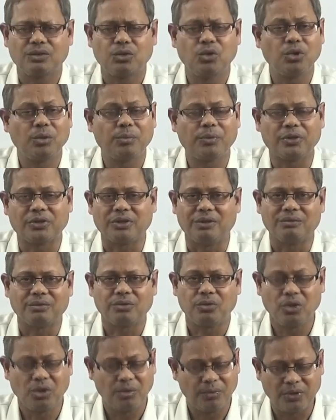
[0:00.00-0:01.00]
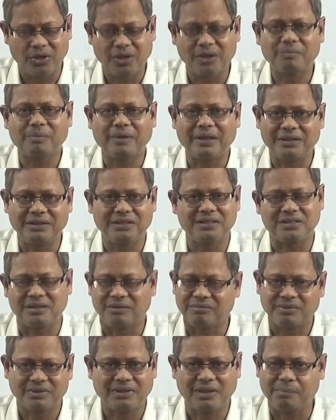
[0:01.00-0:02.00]
కుంగిపోతాం కుంగిపోవడానికి
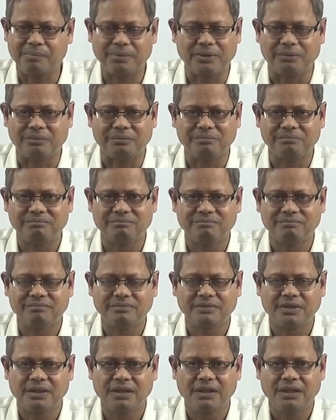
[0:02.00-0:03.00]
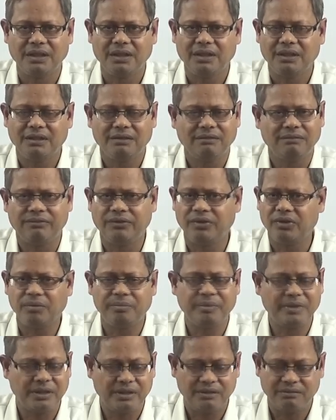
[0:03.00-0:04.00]
ప్రయత్నిస్తాం తప్పదు
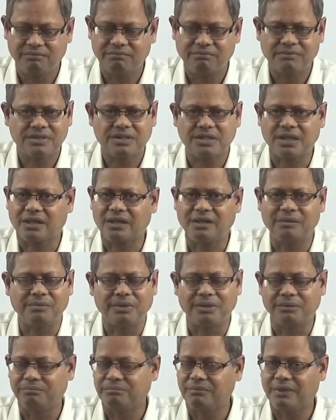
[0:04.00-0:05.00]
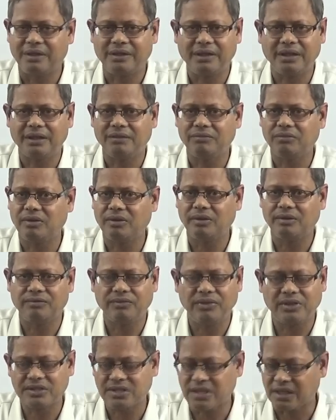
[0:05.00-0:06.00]
విల్ బి సక్కమ్ అంటే వీల్
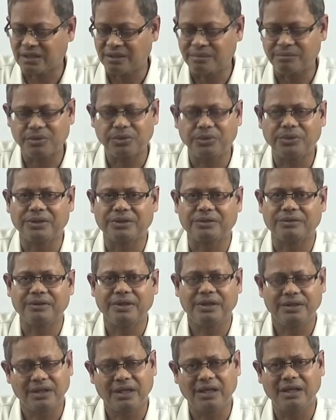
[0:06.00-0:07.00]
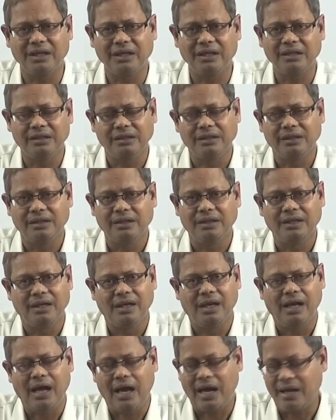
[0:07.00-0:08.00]
వీల్ సక్కమ్ టు ఇట్ ఎందుకని
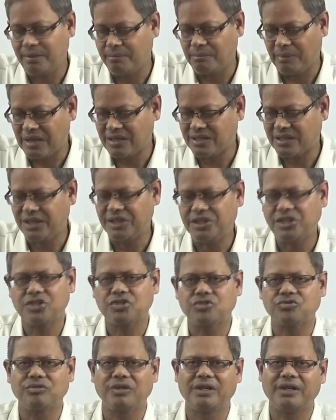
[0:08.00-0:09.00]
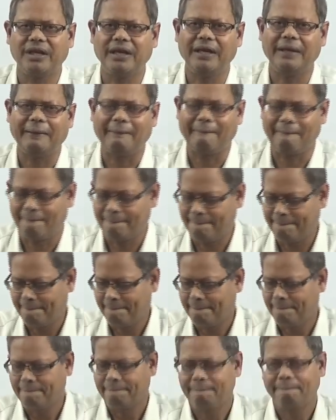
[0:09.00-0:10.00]
అంటే మనసు ఏం చేస్తుందంటే
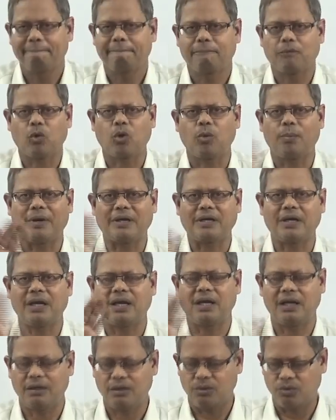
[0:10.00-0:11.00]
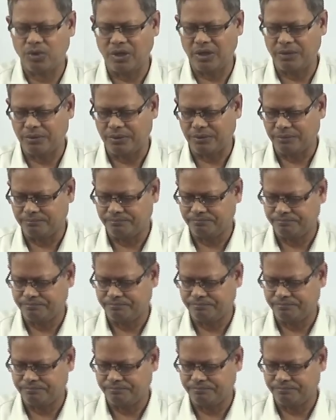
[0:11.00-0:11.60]
ఒక పట్టాన ఉండవదు